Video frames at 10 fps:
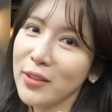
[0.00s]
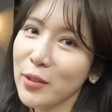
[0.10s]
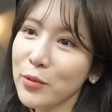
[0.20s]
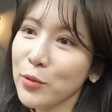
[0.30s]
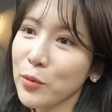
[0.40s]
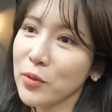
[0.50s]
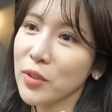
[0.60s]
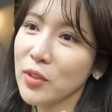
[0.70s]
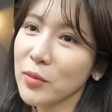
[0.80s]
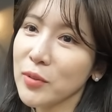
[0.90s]
성수동
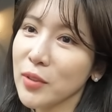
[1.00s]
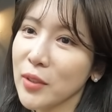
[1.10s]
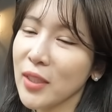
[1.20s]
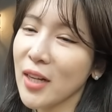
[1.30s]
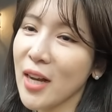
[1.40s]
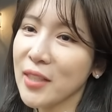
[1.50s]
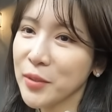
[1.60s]
지점은 저희가